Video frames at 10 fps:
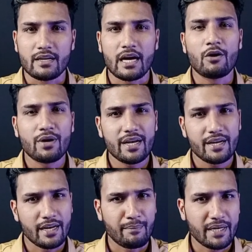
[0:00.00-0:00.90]
গ্রাহকের
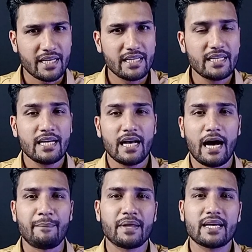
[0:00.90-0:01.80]
নামটা কি
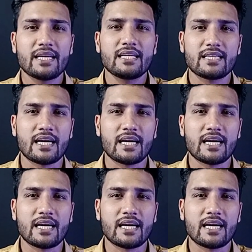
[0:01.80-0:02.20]
আপনাকে